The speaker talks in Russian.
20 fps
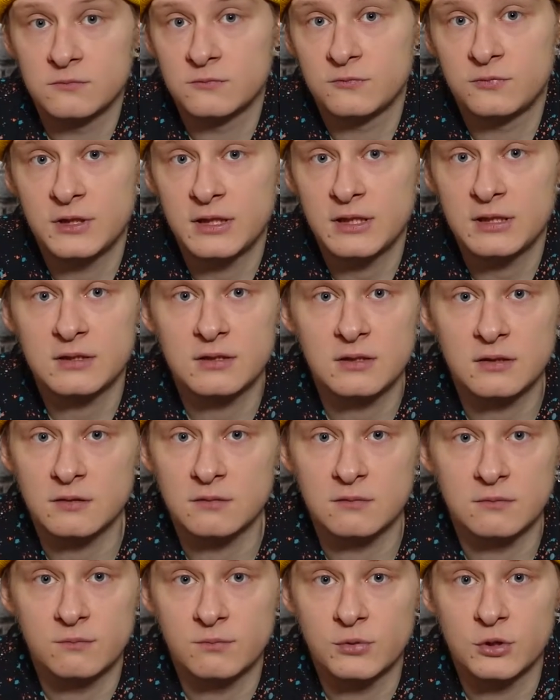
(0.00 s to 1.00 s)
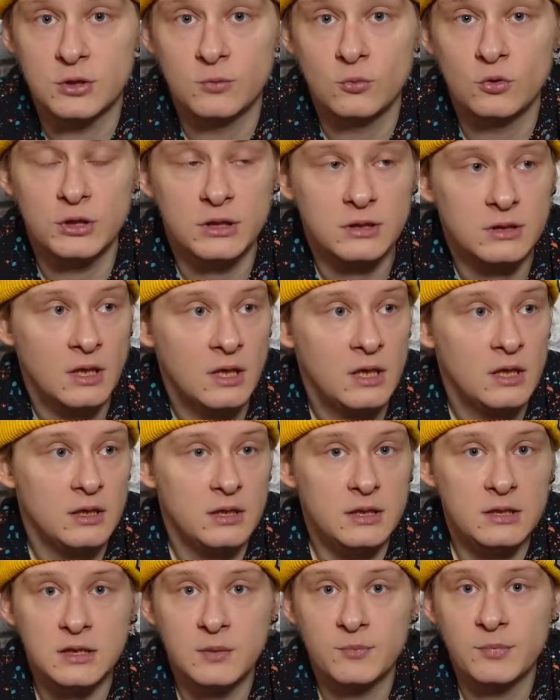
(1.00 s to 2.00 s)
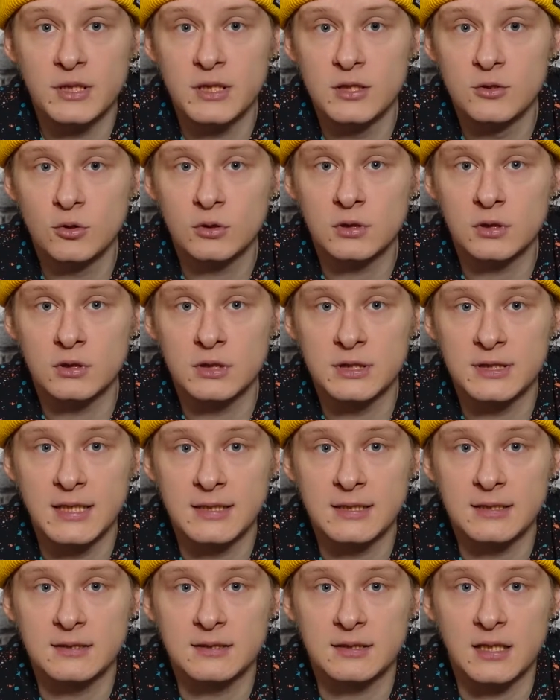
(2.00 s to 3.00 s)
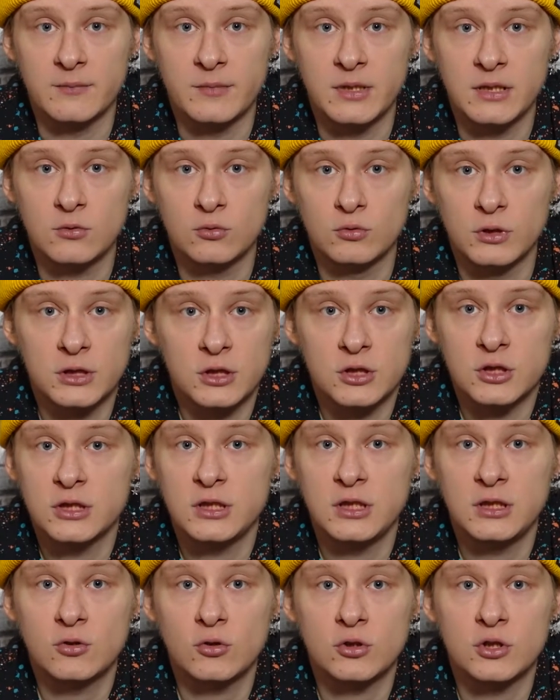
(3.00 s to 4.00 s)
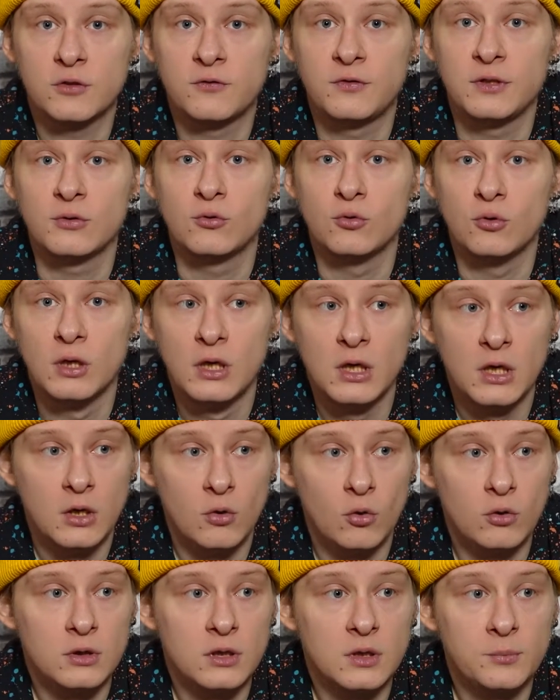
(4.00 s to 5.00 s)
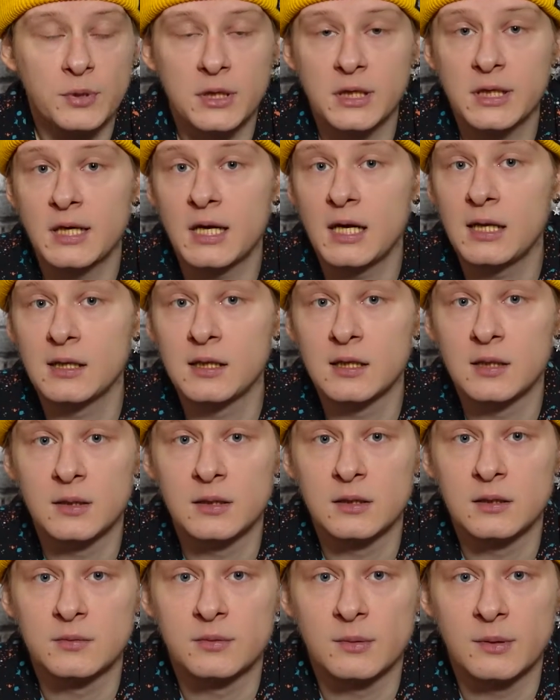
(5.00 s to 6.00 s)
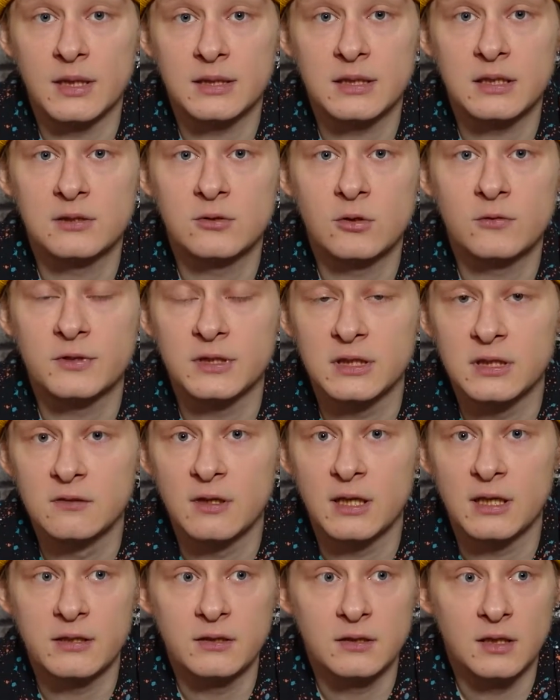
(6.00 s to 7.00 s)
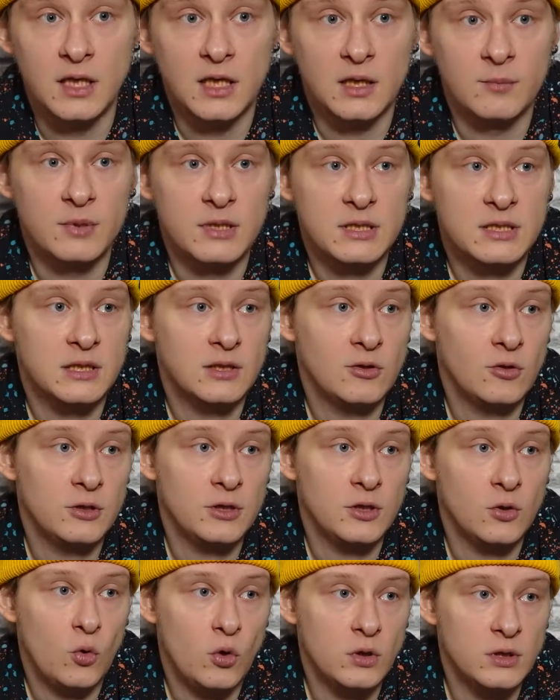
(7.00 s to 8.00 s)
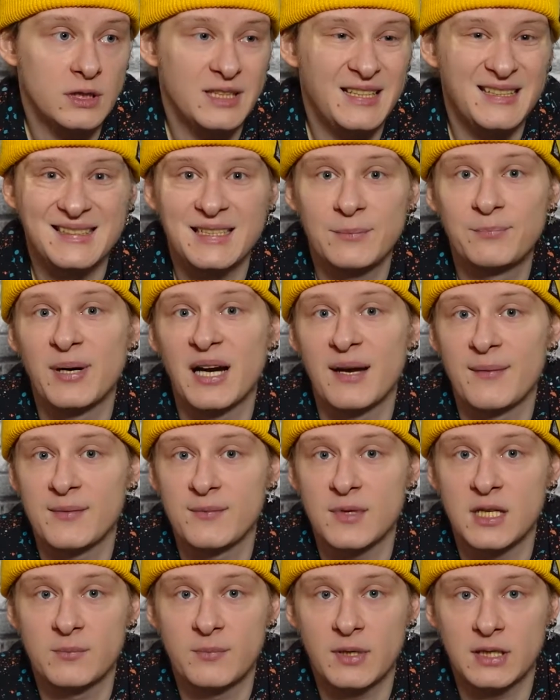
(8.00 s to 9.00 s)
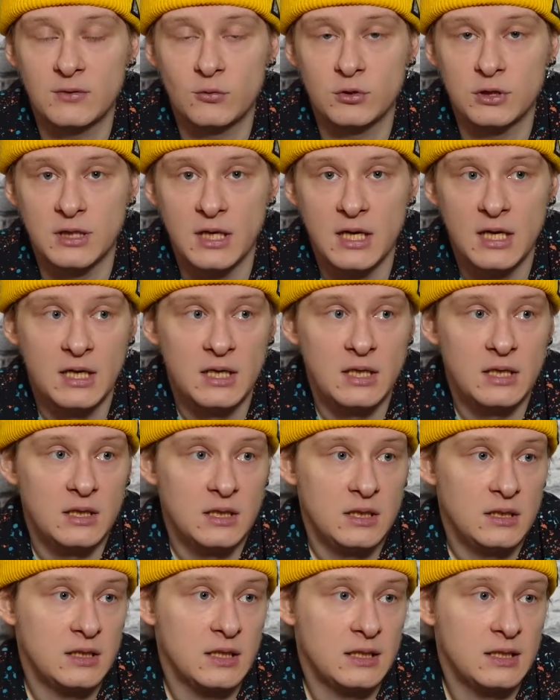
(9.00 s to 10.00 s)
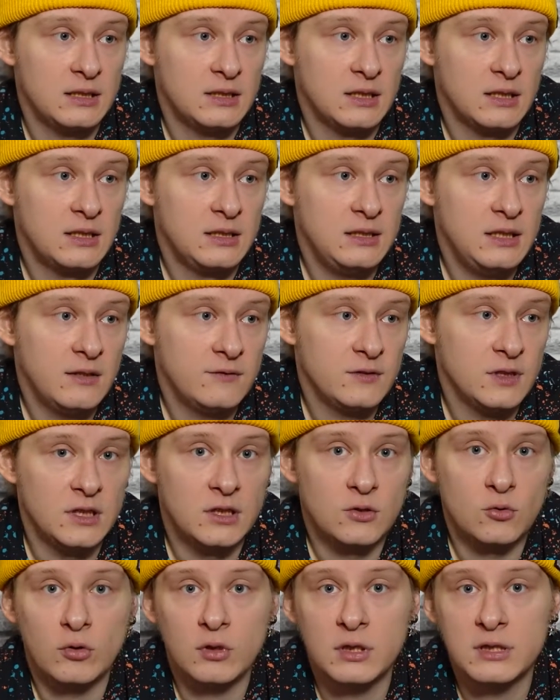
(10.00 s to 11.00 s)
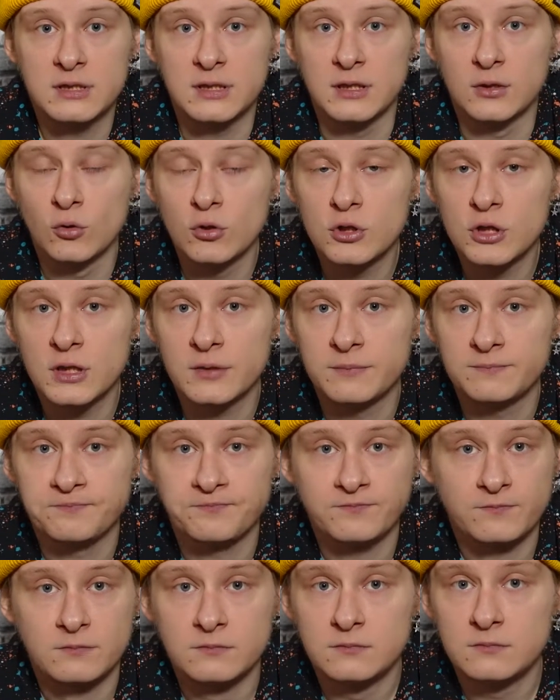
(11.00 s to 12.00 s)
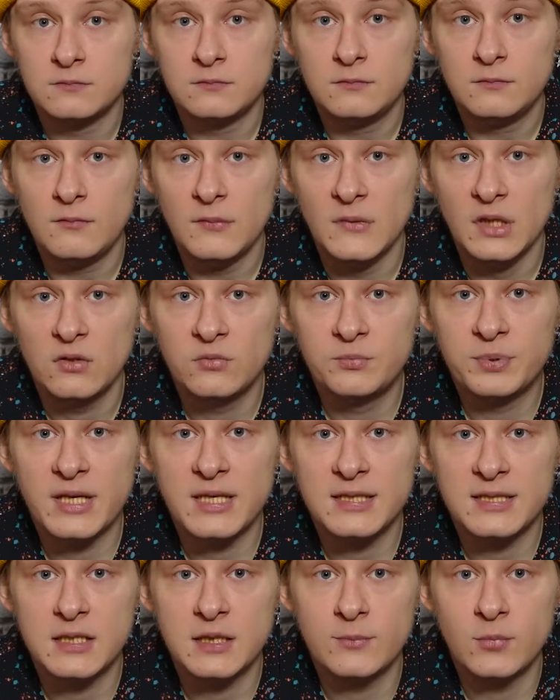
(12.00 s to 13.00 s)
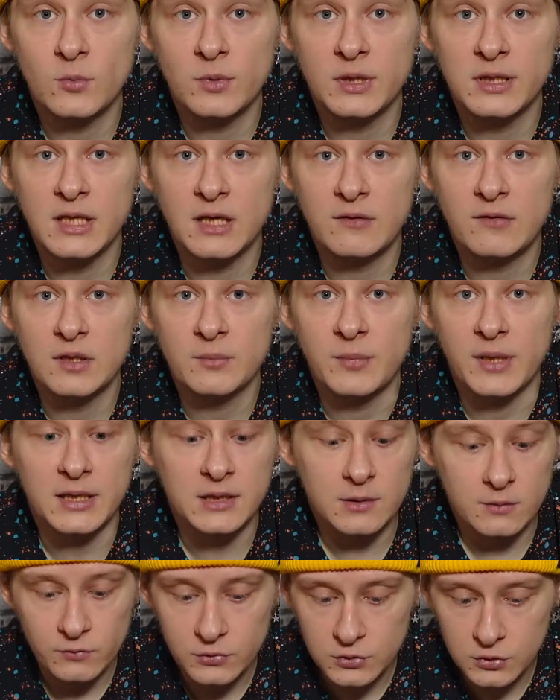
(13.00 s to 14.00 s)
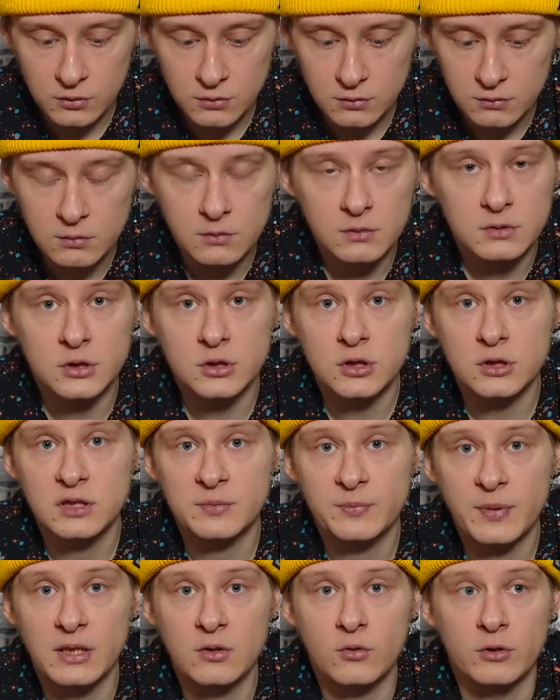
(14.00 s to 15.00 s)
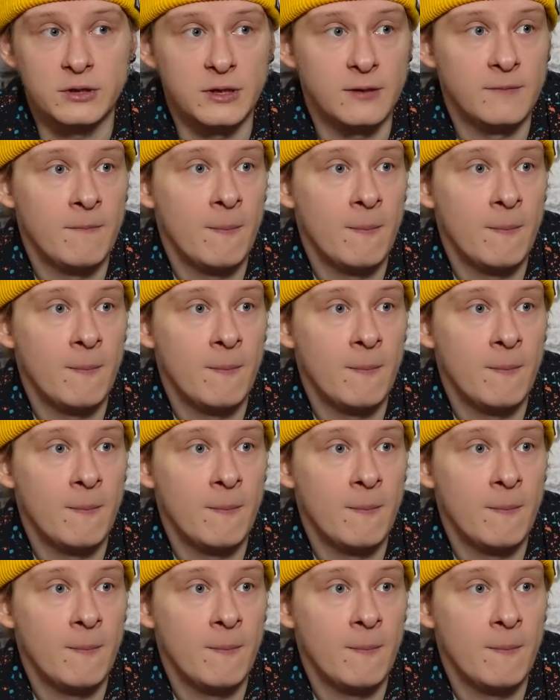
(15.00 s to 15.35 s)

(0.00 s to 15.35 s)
Переца, почему нет? Иск перейдет, сядет на скамейку. Это же не тот же Фигу. Он э, про Реал э, плохих слов не говорил, а о Барселоне он, если память меня не подводит, каких-то гневных колкостей тоже в прессе не публиковал. Поэтому все совершенно спокойно.